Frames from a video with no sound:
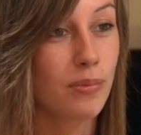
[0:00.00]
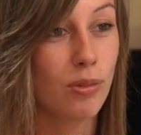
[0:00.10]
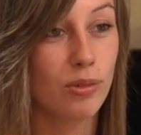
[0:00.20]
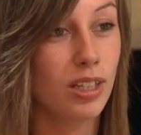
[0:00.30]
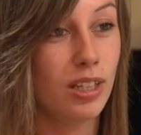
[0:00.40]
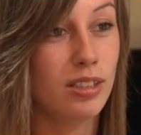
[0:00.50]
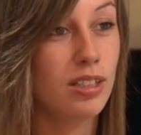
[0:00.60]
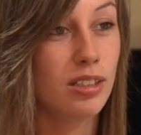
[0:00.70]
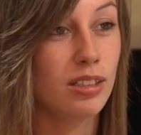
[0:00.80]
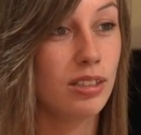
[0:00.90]
Donc ça a
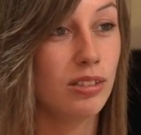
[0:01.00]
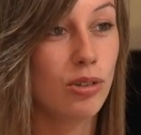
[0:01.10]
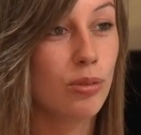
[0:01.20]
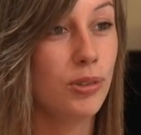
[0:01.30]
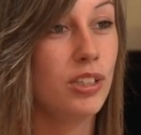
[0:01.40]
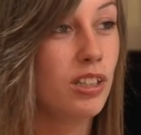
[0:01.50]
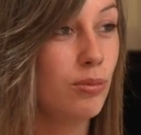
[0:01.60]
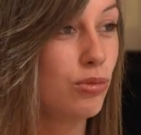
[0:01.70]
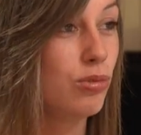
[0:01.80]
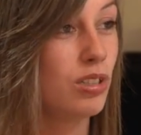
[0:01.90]
été. Non, puis dès qu'il
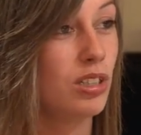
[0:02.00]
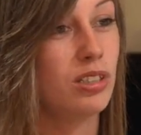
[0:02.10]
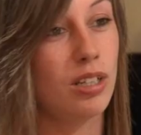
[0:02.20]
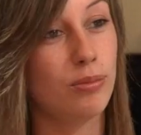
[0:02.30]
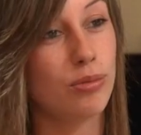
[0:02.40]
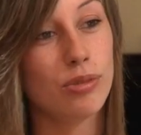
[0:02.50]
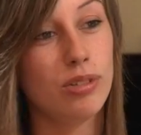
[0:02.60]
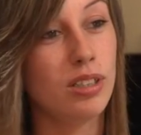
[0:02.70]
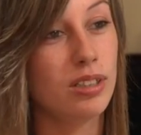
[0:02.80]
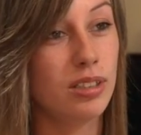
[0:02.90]
me touchait, ça me
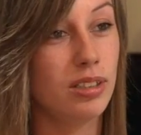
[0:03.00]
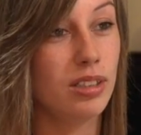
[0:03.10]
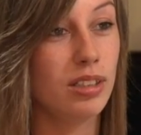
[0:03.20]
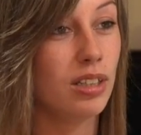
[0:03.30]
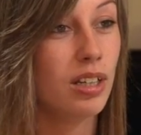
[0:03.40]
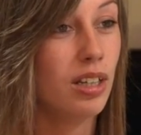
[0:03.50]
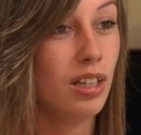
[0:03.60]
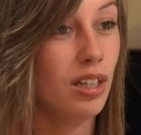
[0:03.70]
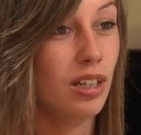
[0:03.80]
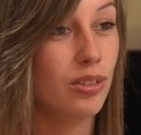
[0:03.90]
brûlait. C'était.
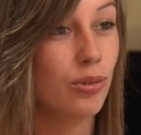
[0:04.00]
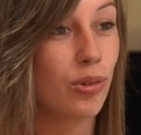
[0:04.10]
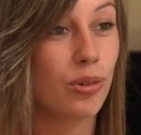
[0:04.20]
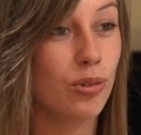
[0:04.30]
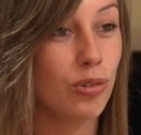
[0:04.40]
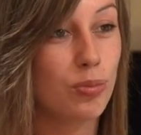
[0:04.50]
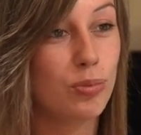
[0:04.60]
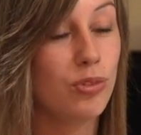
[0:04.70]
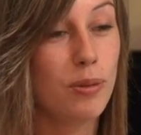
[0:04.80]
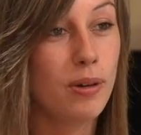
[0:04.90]
Donc euh, je
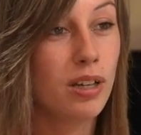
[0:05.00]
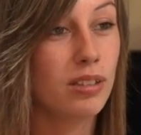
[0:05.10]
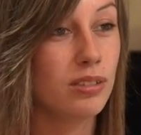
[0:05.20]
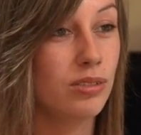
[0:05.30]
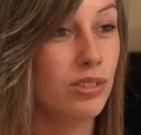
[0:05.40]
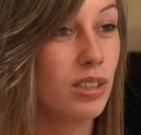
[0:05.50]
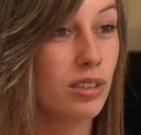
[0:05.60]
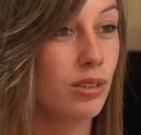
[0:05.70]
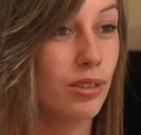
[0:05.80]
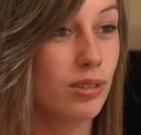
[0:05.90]
pouvais pas. Je veux
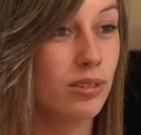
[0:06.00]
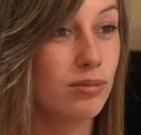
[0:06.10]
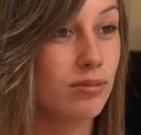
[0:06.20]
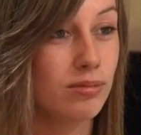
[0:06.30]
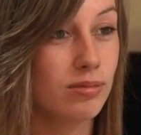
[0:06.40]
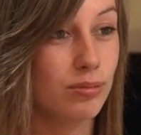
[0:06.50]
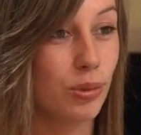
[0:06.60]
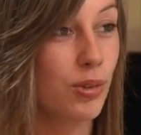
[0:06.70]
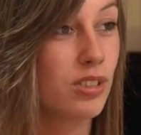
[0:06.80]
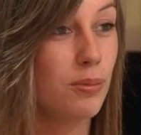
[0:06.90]
dire, euh,
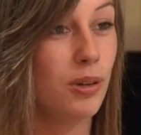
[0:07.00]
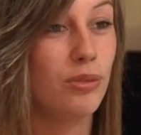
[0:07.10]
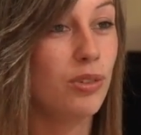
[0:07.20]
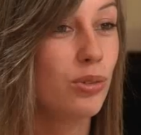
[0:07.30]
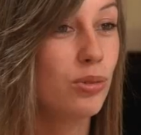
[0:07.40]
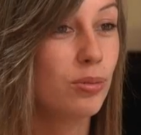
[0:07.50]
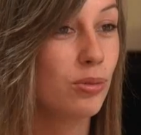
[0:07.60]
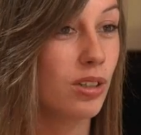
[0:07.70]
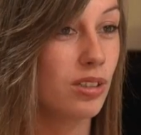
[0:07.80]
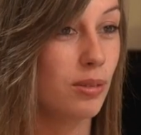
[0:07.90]
pour moi, c'était pas une vie de couple,
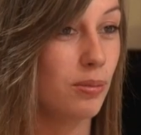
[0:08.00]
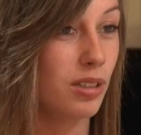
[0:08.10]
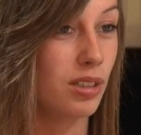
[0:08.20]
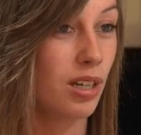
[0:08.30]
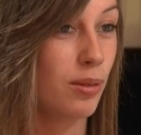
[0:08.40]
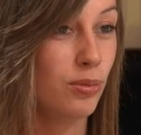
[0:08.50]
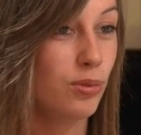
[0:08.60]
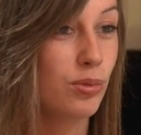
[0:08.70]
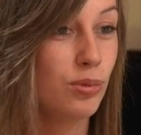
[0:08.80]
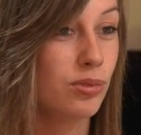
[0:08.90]
quoi. C'était pas gérable
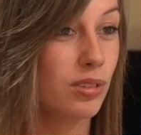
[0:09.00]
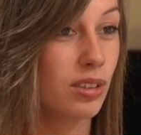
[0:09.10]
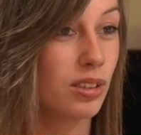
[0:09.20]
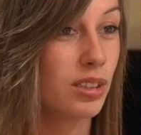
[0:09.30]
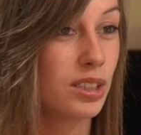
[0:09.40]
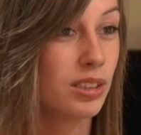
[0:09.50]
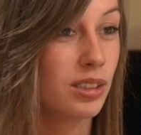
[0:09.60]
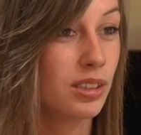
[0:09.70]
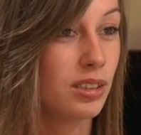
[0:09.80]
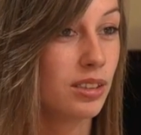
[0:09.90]
du tout. Enfin,
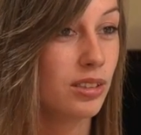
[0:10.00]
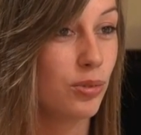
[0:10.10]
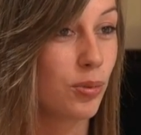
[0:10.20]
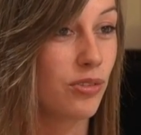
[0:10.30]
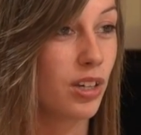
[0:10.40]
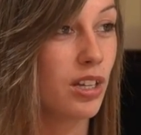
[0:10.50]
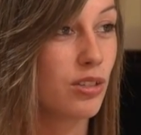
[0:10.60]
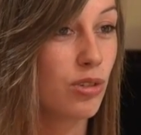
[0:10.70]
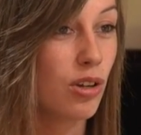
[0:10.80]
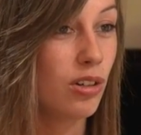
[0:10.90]
je préférais être
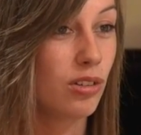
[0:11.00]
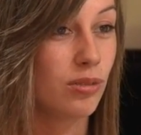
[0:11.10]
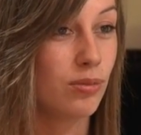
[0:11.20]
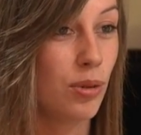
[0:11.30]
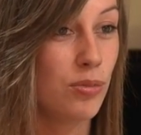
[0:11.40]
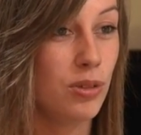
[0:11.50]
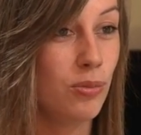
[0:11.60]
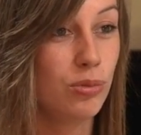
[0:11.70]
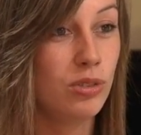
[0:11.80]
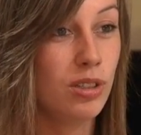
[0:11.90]
seule, même s'il me
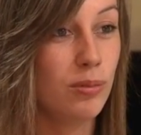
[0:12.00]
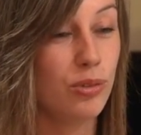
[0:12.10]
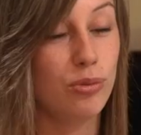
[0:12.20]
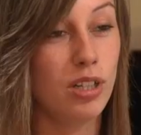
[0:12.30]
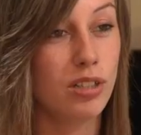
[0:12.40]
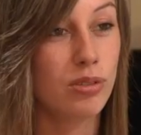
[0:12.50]
soutenait, mais je voulais être